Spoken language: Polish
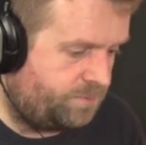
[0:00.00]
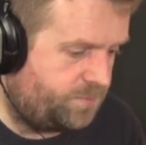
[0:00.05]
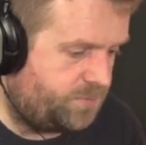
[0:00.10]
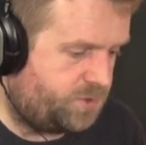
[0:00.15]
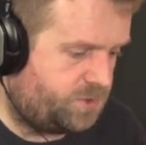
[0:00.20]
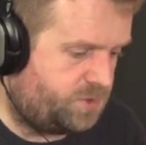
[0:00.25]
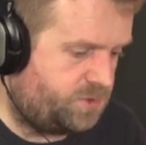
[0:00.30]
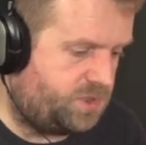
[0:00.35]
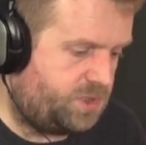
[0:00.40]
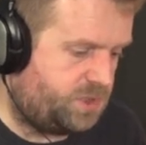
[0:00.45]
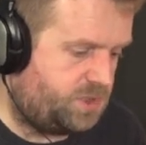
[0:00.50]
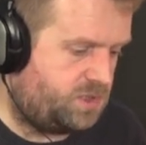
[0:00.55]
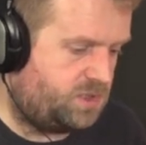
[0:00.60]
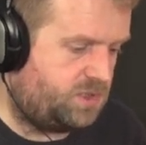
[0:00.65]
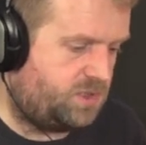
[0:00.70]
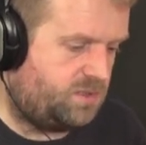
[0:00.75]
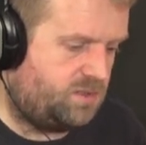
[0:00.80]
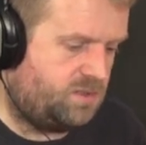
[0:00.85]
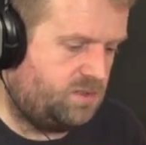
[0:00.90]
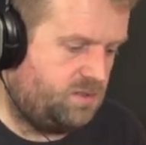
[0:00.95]

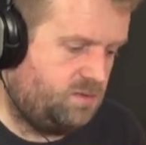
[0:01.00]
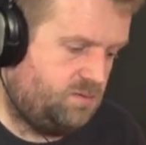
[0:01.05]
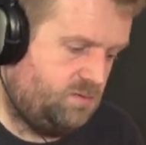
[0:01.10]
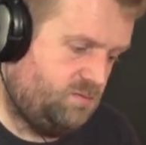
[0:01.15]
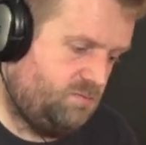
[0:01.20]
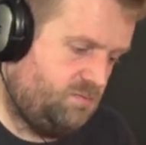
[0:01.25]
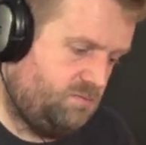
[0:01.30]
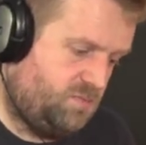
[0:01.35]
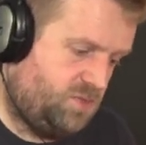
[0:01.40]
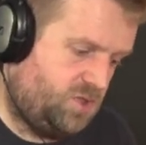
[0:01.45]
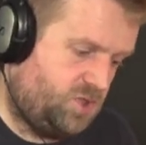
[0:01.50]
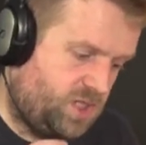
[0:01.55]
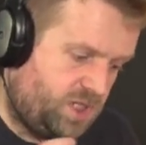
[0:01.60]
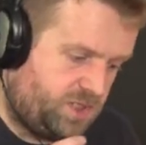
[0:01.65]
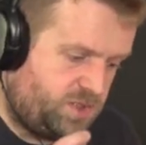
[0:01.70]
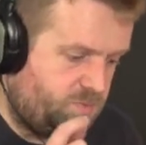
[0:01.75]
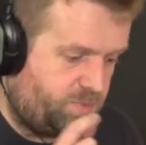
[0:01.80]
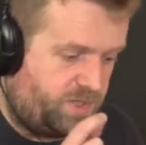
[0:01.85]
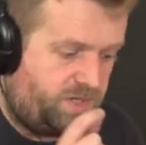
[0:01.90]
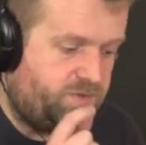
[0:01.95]

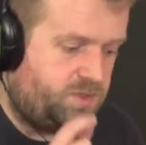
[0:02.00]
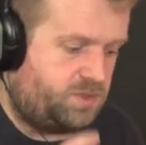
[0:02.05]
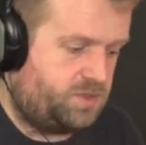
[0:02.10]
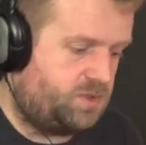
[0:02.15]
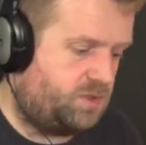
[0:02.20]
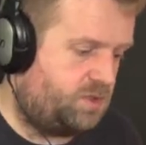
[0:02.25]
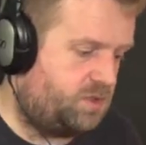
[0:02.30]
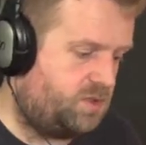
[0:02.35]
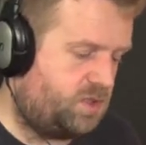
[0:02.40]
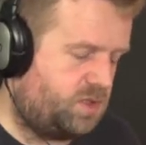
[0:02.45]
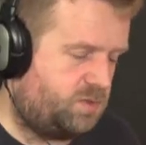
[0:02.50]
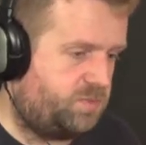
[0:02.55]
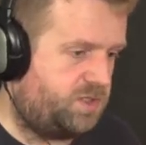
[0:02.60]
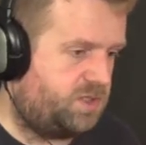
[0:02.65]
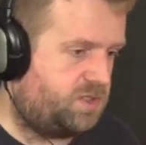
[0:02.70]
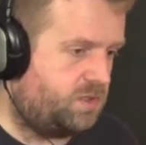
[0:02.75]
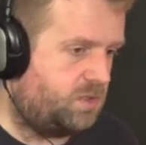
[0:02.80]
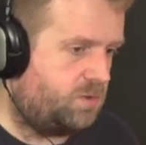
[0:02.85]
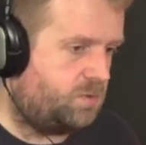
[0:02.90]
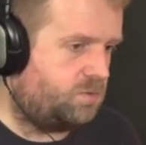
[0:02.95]
36, prawie 36,
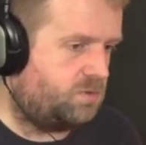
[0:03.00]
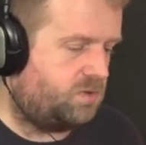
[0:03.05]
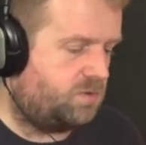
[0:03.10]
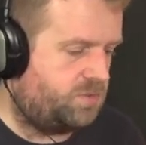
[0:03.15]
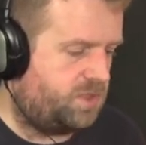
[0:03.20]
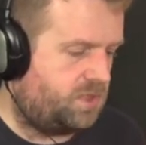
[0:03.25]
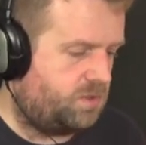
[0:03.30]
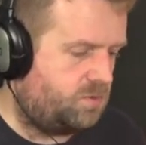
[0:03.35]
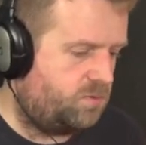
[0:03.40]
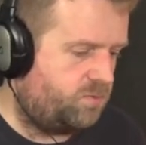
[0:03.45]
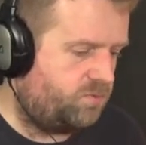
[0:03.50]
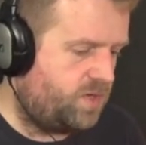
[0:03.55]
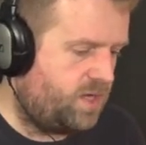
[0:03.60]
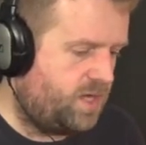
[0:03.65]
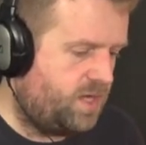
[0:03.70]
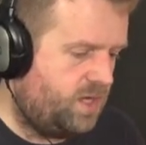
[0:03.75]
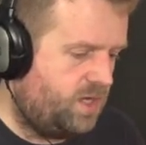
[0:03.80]
bez kilku drobniaków